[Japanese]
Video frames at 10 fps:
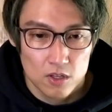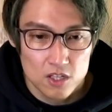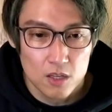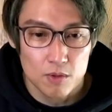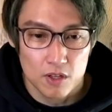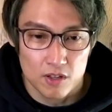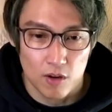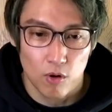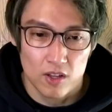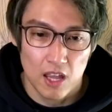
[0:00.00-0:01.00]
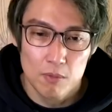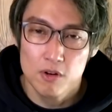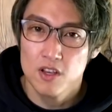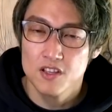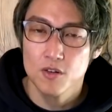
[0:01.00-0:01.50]
さっきも言ったようにね、これは
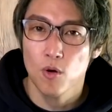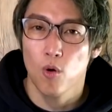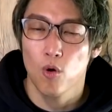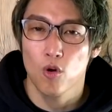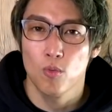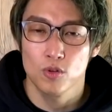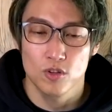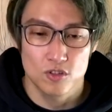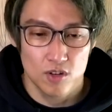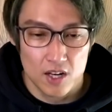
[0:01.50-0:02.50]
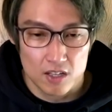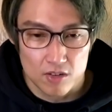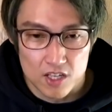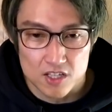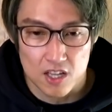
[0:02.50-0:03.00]
WHO の報告をもとに作られて
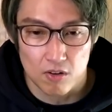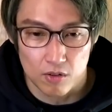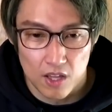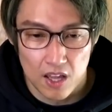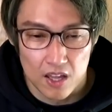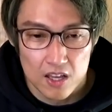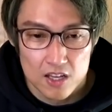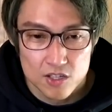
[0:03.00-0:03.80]
る記事なので、